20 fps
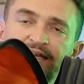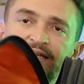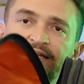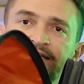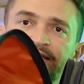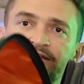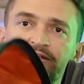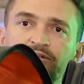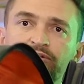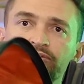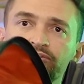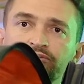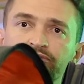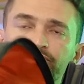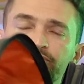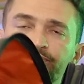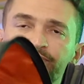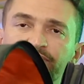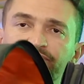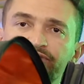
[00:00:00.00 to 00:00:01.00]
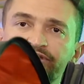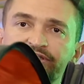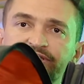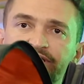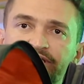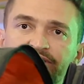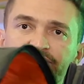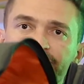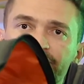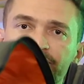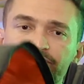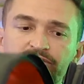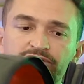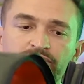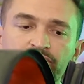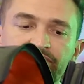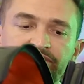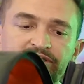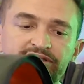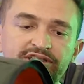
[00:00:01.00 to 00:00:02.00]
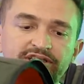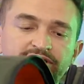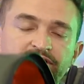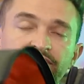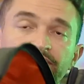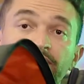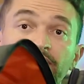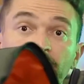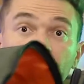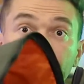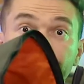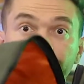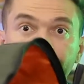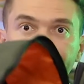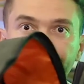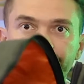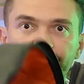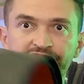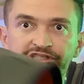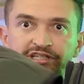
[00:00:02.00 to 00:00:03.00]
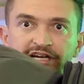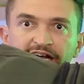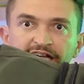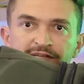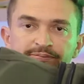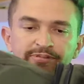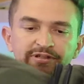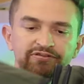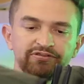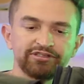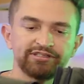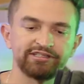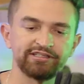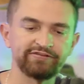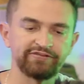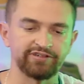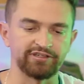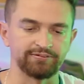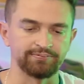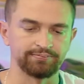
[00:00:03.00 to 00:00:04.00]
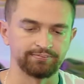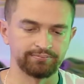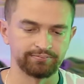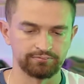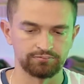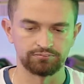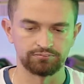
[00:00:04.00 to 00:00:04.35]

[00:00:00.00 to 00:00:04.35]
ele em uso para você encher de coisas aqui. Eu vou fechar ele para você ver.